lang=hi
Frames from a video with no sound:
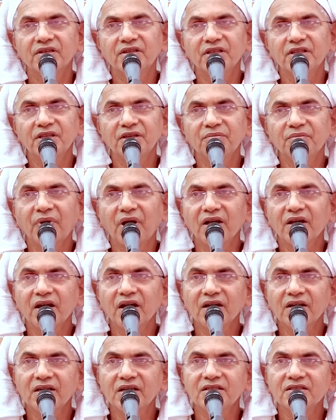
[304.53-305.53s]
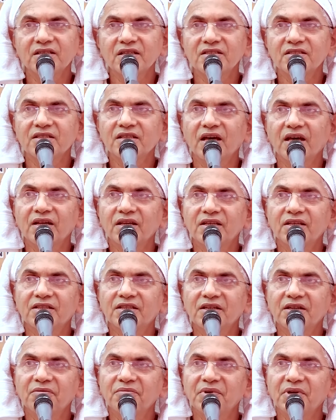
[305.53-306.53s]
यदि माया के संसार की
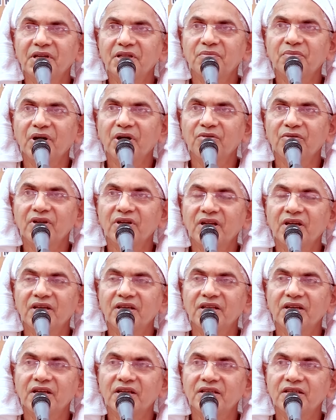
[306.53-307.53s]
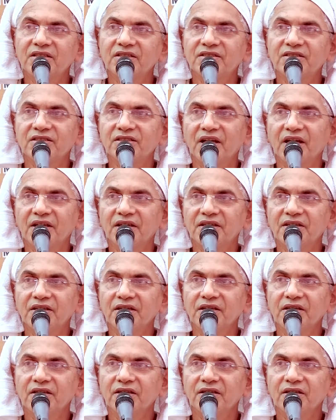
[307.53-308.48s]
तरह भेदभाव की लकीरें खींच जाएंगी